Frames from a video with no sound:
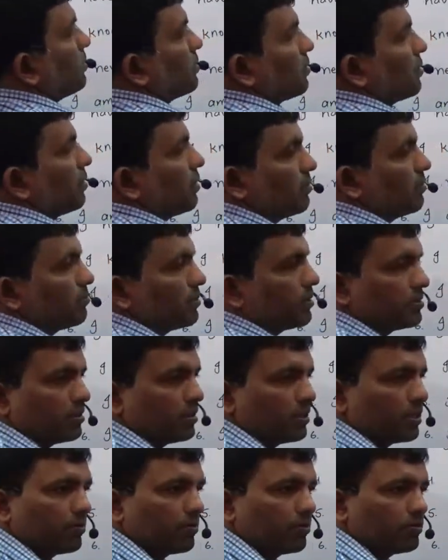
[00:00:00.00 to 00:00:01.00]
हम किसी
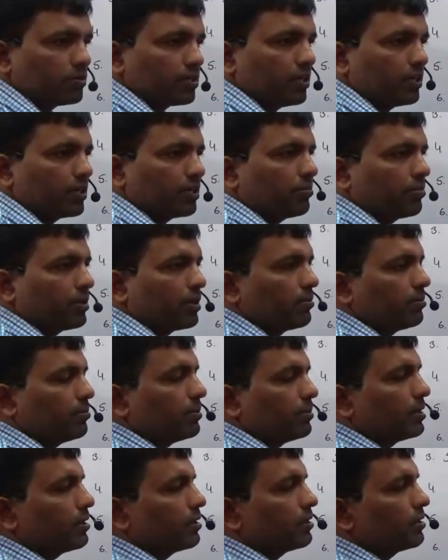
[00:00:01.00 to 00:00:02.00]
के व्यवसाय के बारे में
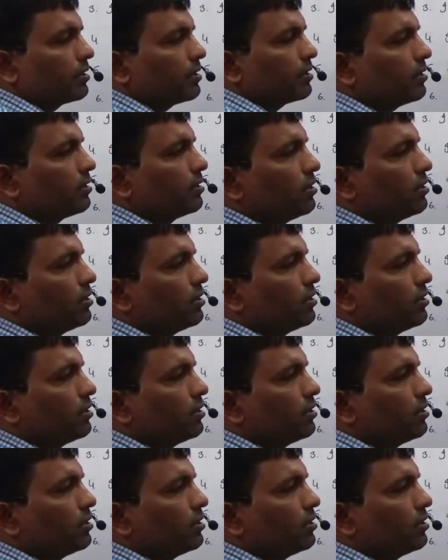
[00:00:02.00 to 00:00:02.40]
बताते हैं